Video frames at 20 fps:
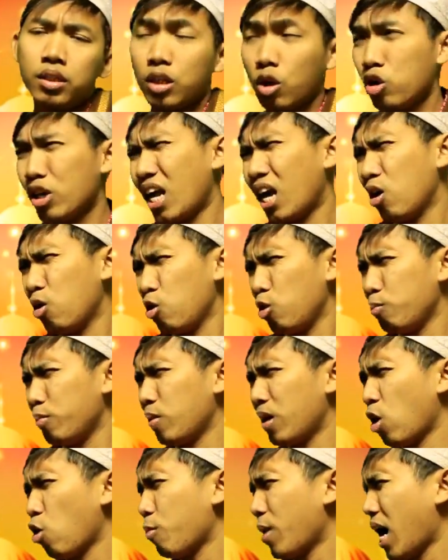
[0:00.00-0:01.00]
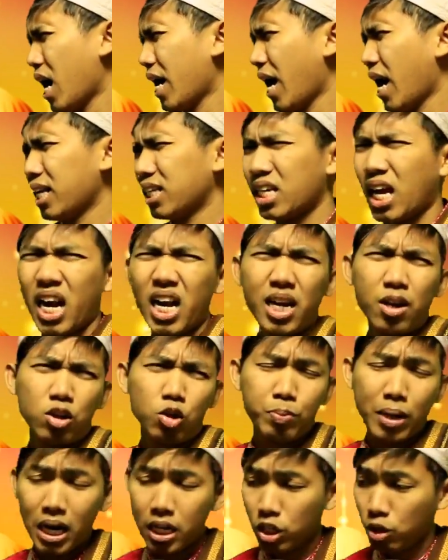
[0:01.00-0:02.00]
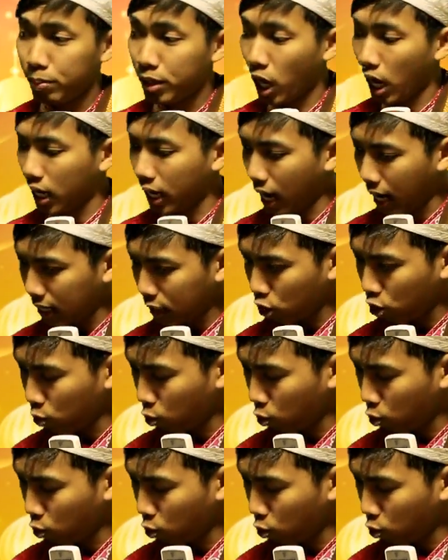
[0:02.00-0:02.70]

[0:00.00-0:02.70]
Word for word: lene nek ming ning omah acarane paling mek mangan